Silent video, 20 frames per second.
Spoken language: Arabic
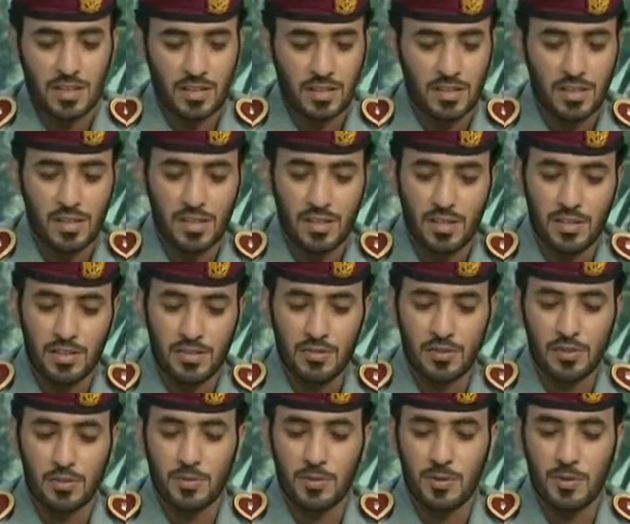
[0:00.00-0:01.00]

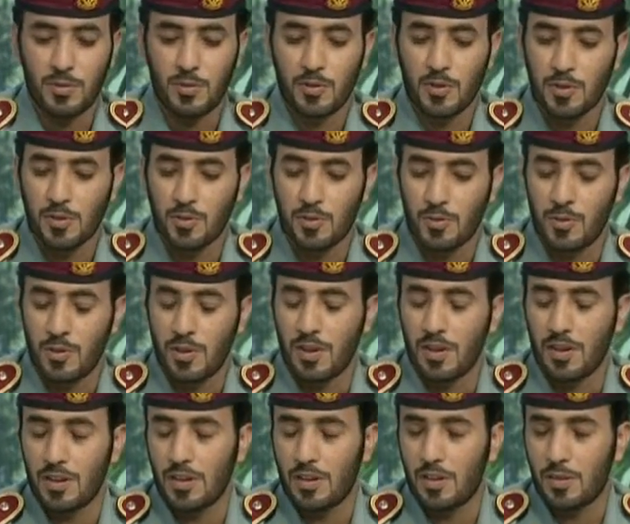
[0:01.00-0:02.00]
للجمهور
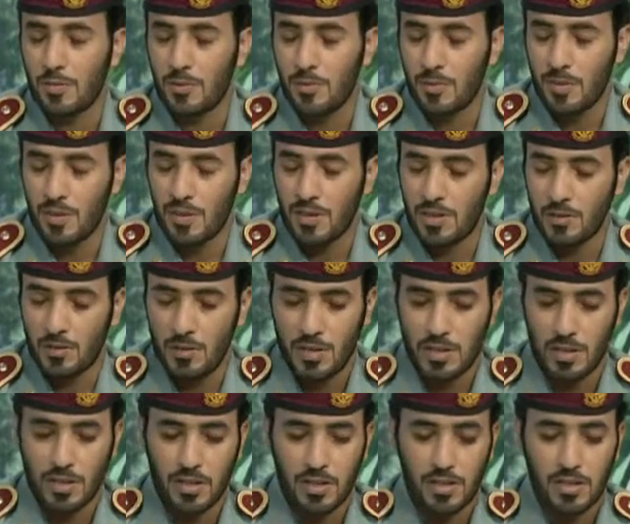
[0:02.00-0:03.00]
وال وال
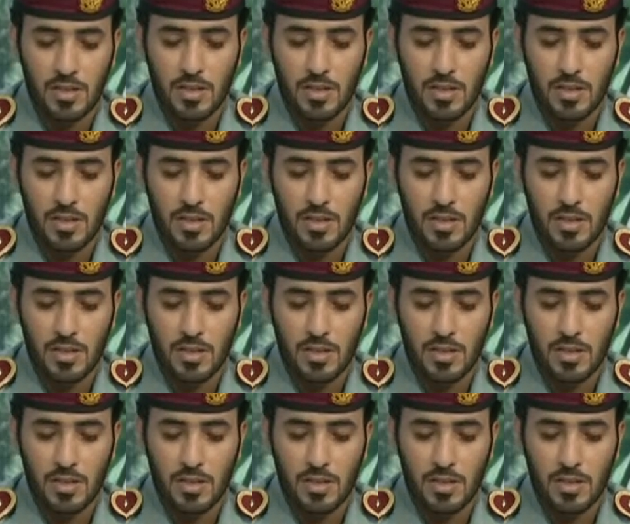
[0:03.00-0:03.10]
وال